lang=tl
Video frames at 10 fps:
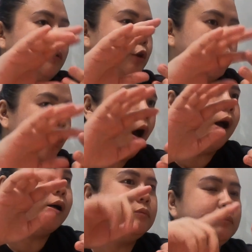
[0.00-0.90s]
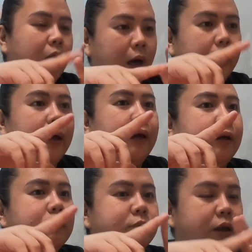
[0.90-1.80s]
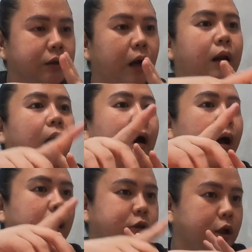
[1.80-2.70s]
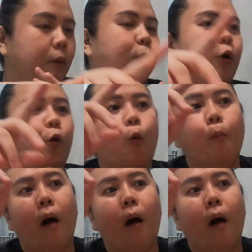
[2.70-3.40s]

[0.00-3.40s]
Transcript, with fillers: Dinugan, laing, ginataang lang ka, tapos